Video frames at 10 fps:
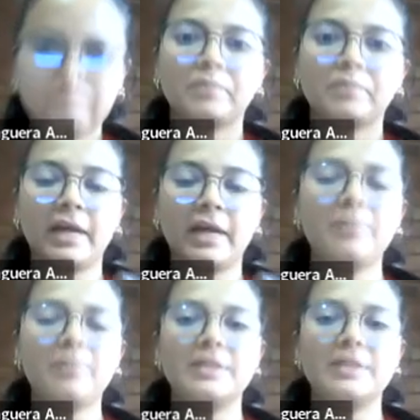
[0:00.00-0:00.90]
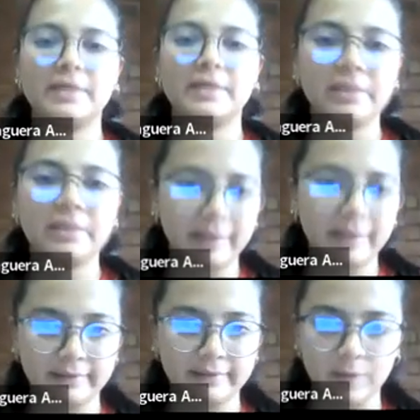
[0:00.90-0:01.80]
que pues deben ser
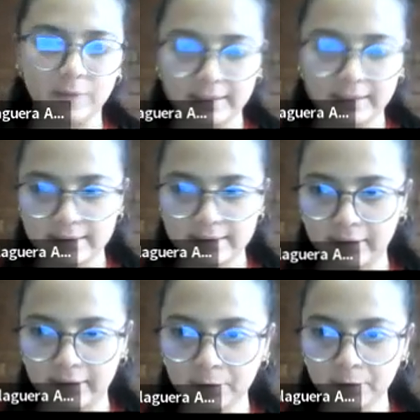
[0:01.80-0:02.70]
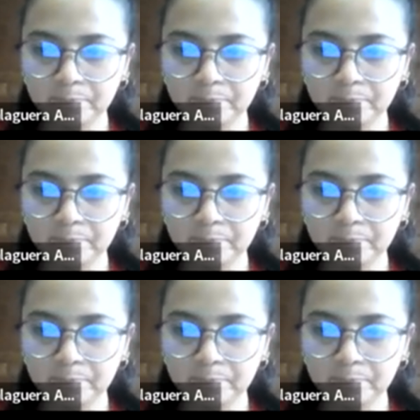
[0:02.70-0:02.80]
partes iguales. ¿cierto?